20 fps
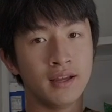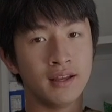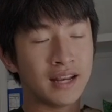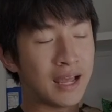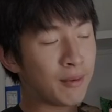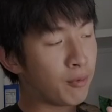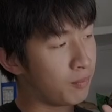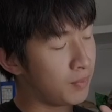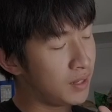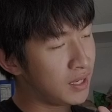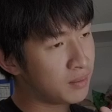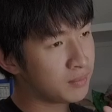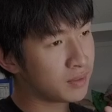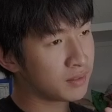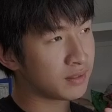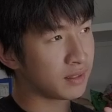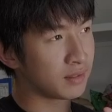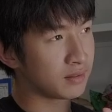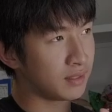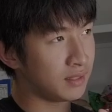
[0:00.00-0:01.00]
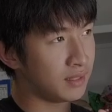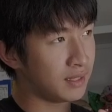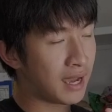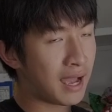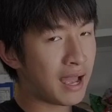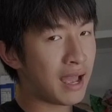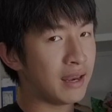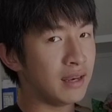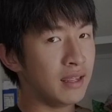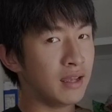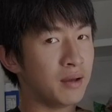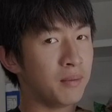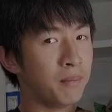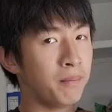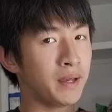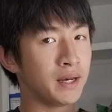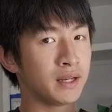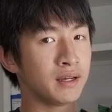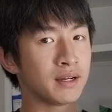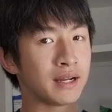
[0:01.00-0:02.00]
ถ้าผมเริ่มตั้งแต่ตีห้าเนี่ย
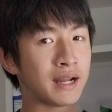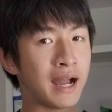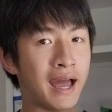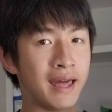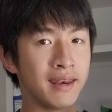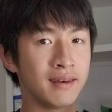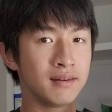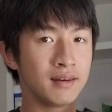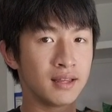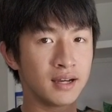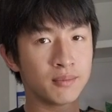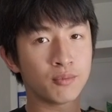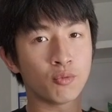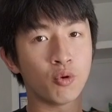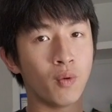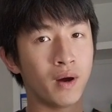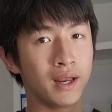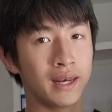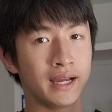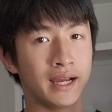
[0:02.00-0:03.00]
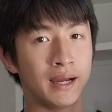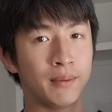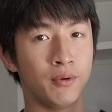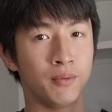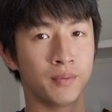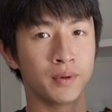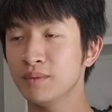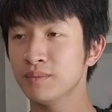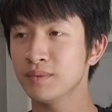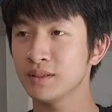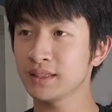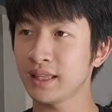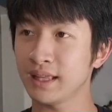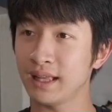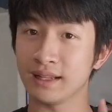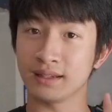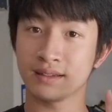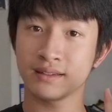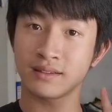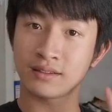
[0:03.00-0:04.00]
มันคือการเริ่มครัวเลยครับผมเริ่มตั้งแต่
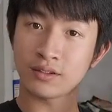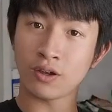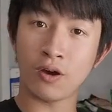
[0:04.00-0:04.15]
ท